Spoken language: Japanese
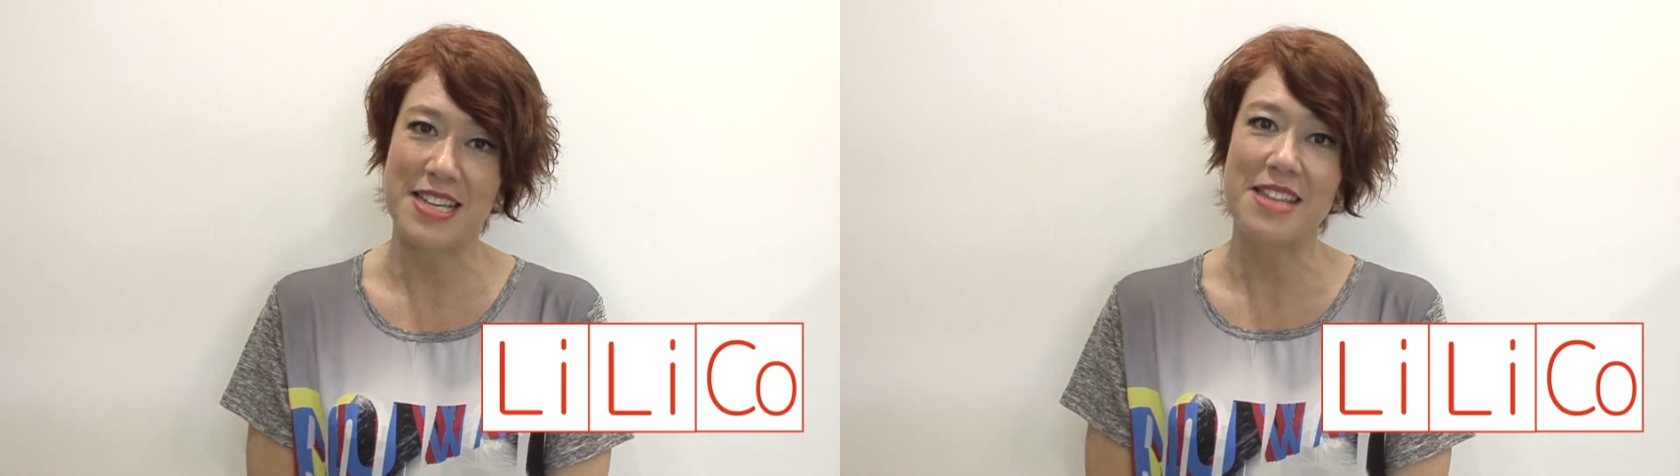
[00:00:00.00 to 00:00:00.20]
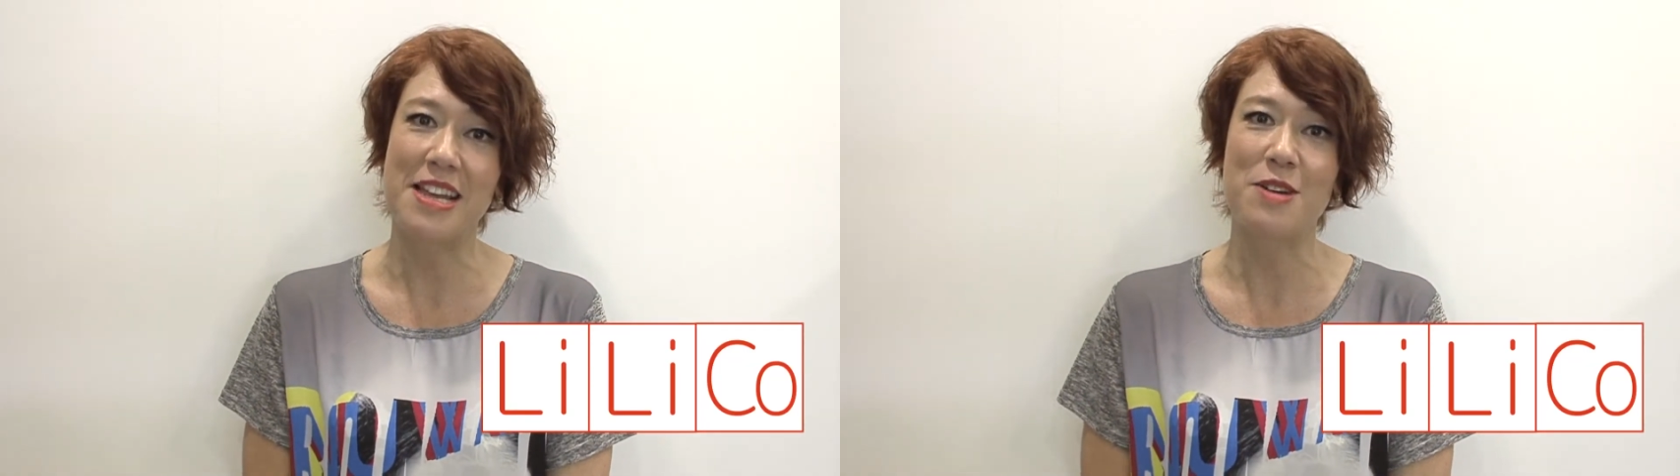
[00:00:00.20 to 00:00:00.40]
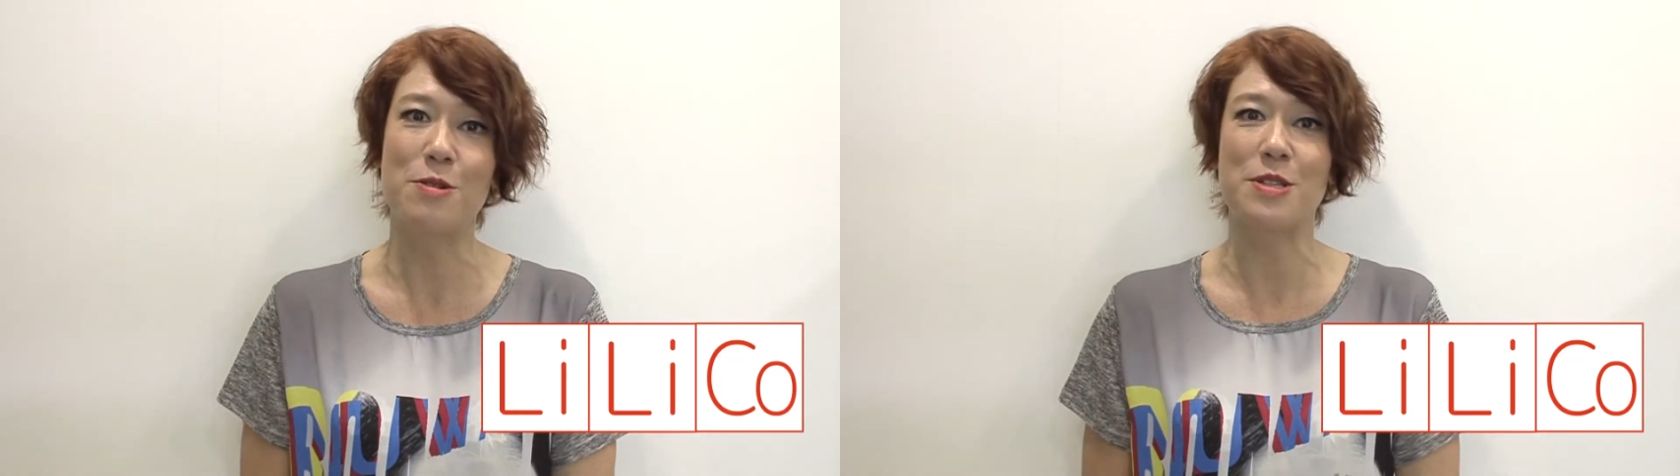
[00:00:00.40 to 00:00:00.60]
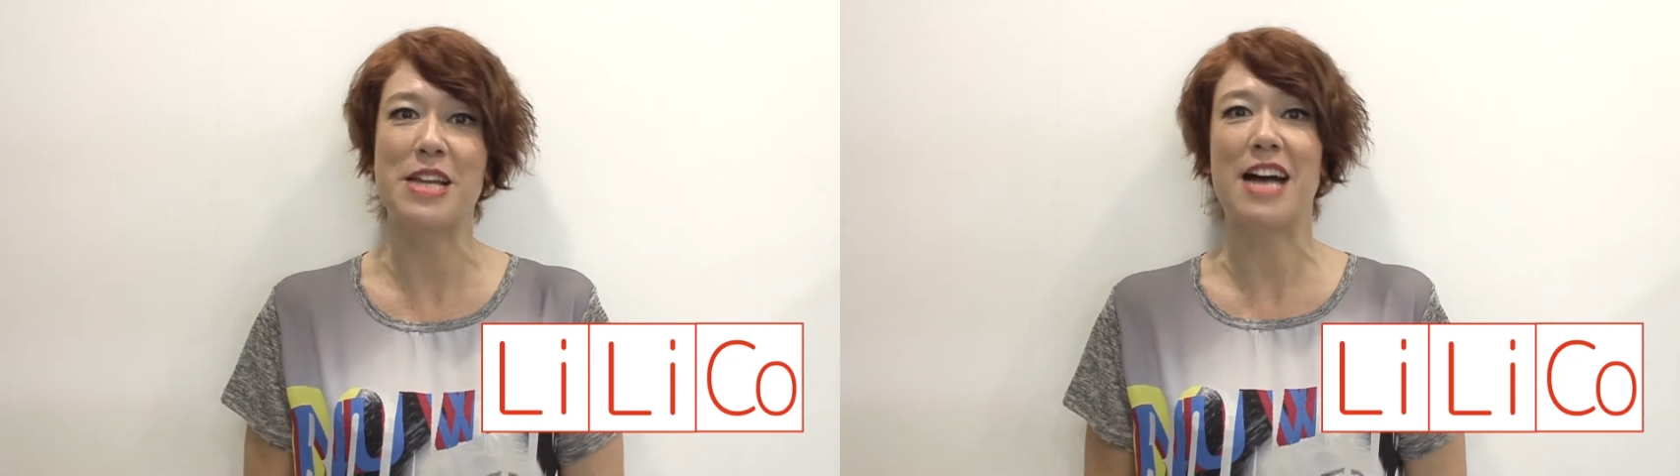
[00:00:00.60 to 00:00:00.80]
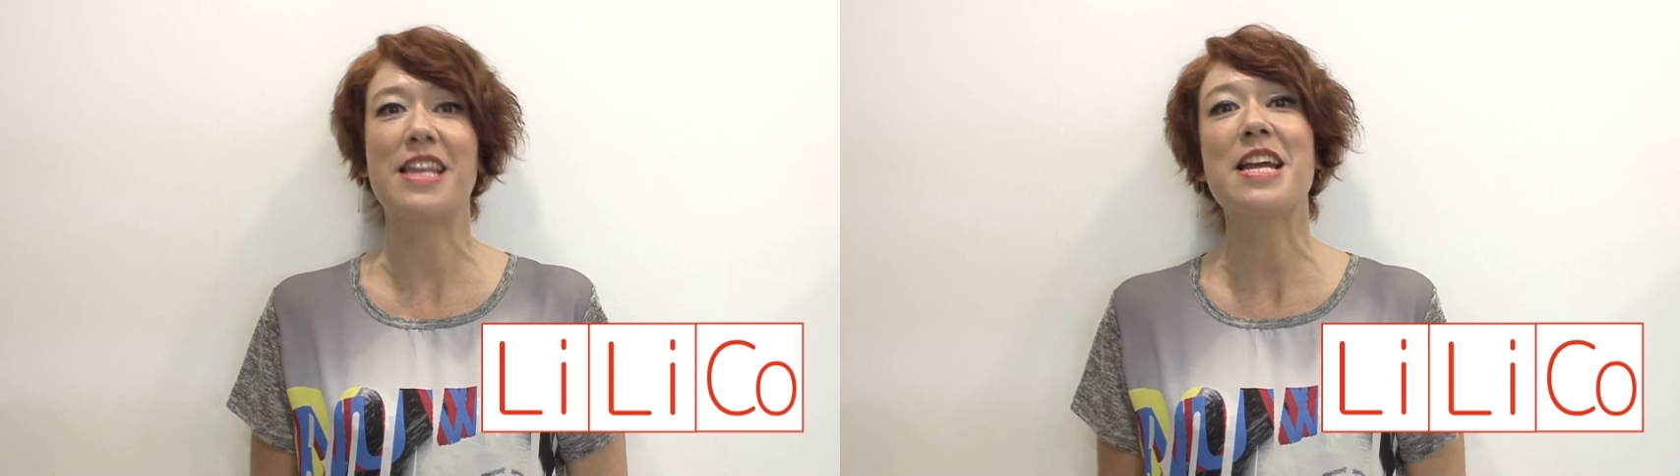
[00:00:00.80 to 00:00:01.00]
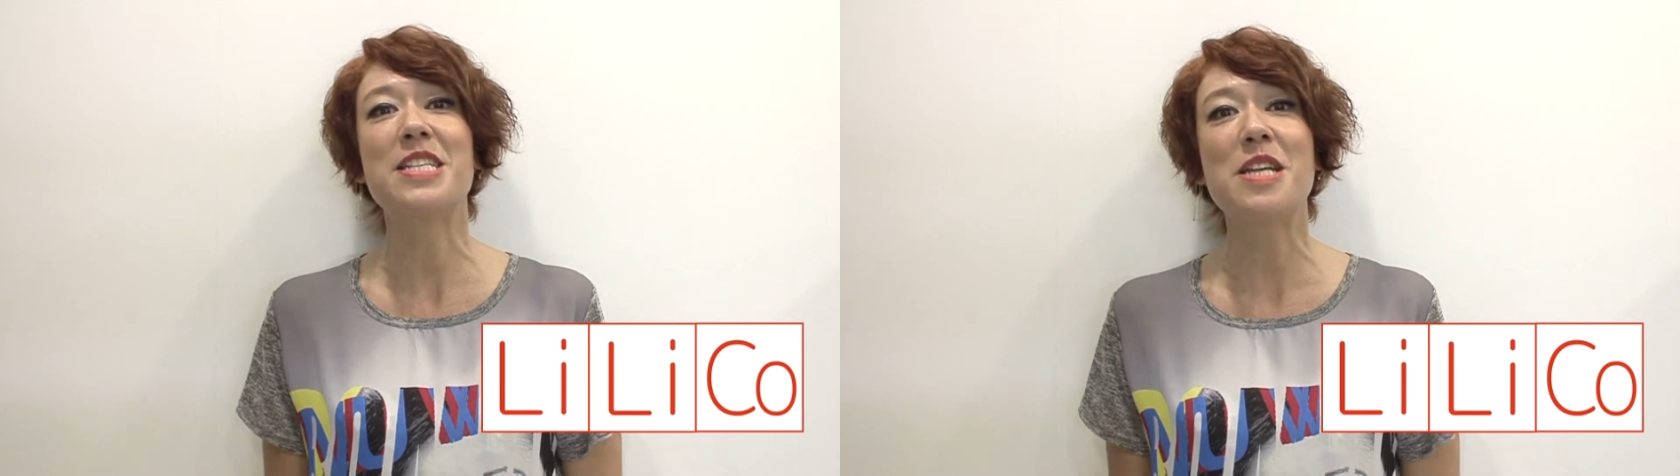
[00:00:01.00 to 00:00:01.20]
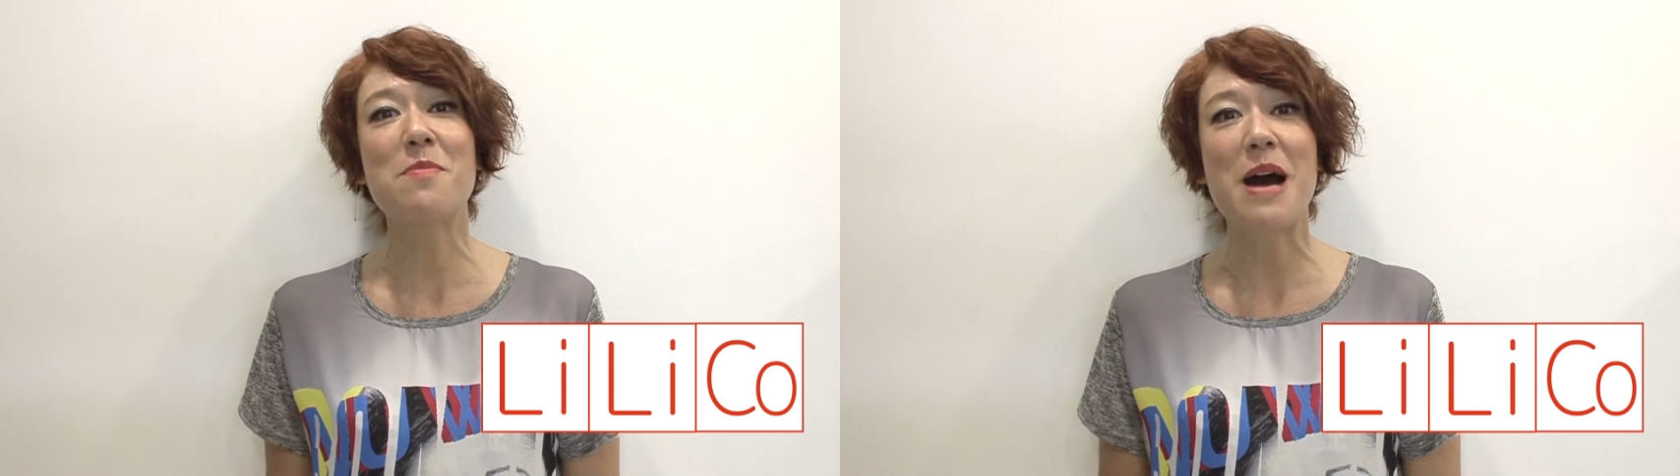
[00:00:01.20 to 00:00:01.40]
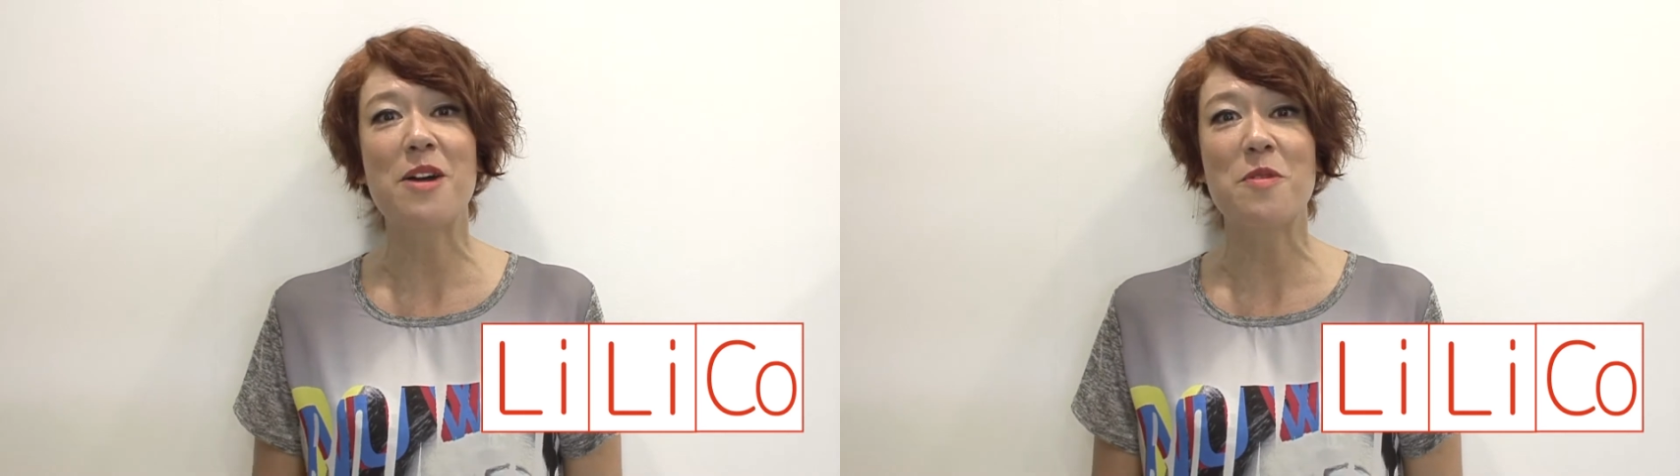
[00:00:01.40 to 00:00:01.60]
仙台放送で新し
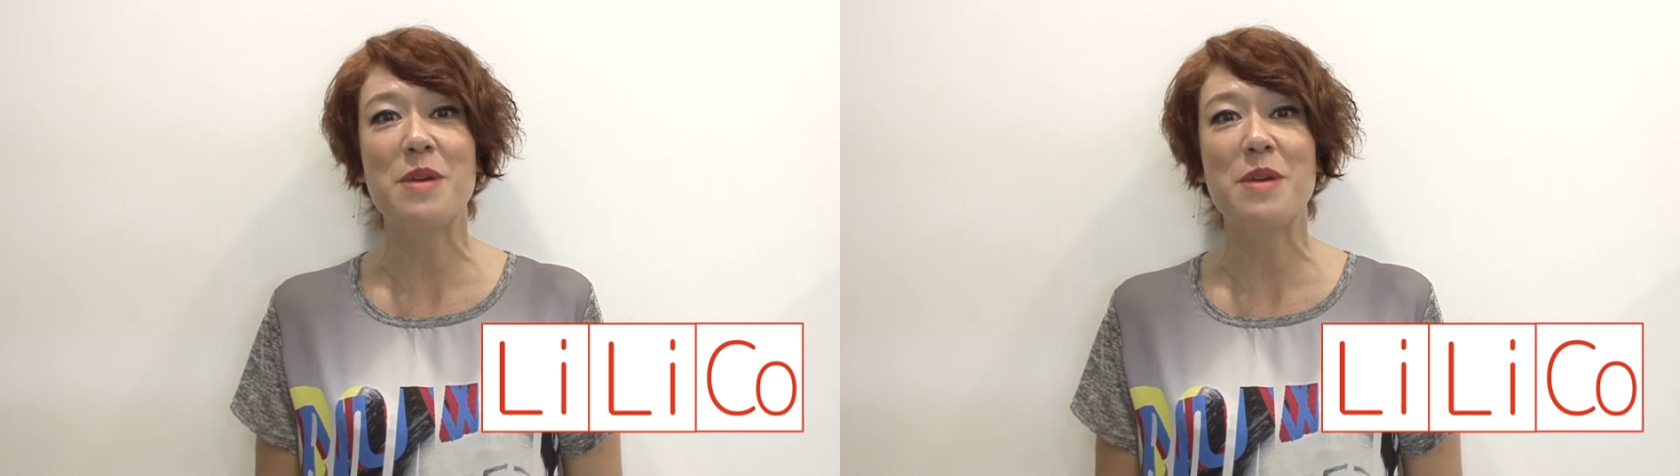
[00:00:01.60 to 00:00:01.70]
い番